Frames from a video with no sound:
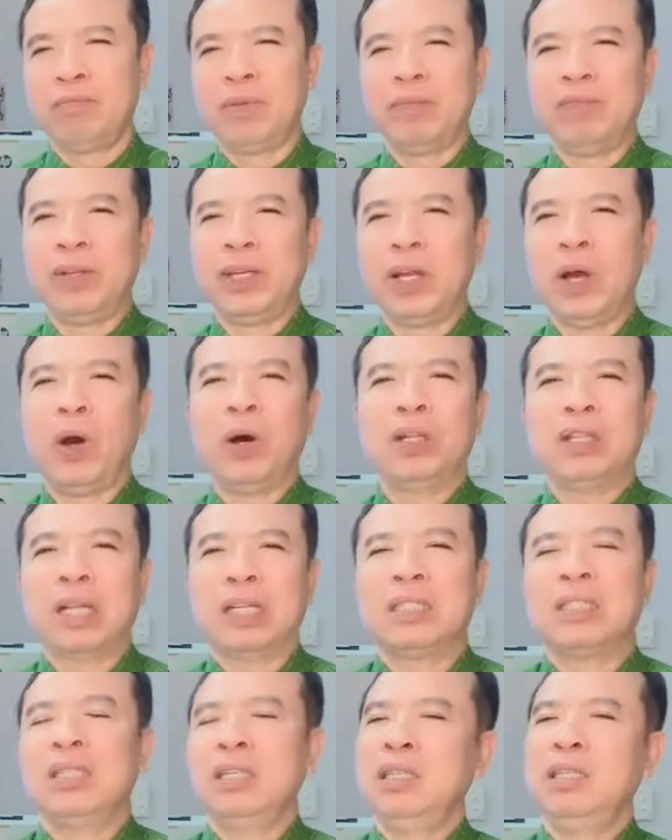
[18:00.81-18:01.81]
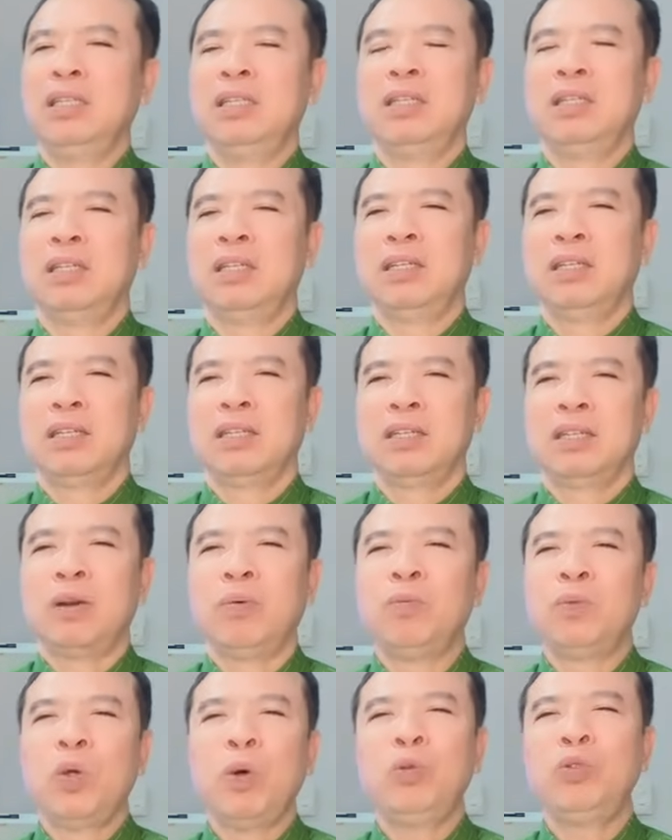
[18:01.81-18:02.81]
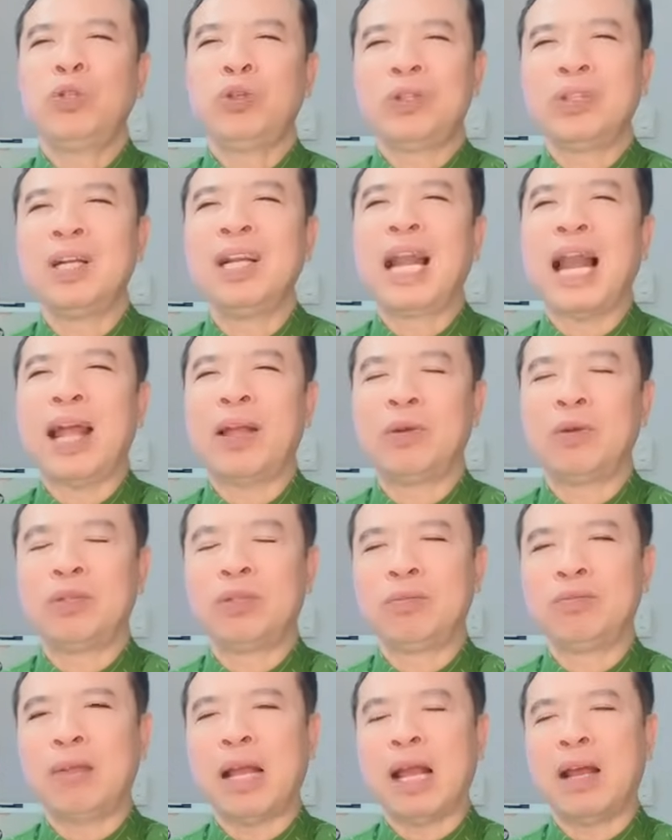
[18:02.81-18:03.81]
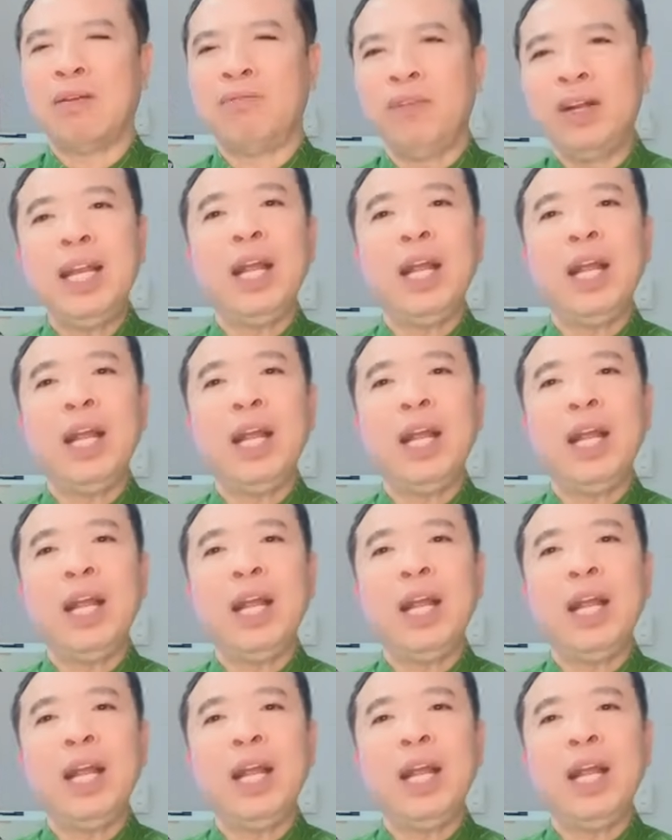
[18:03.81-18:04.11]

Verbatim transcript: bởi vì họ thật sự không tốt cho tương lai của chúng ta